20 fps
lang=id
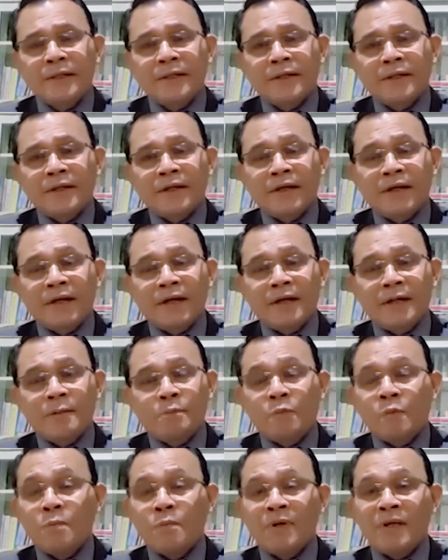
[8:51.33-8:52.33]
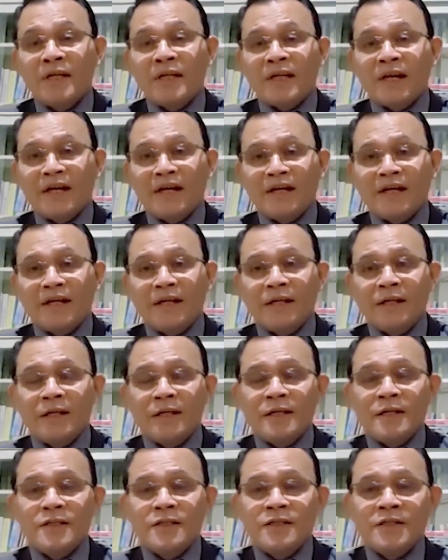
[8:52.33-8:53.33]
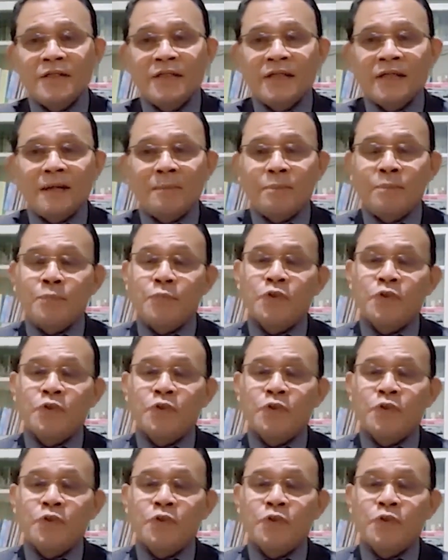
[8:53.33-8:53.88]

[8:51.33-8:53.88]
dengan memberikan sikap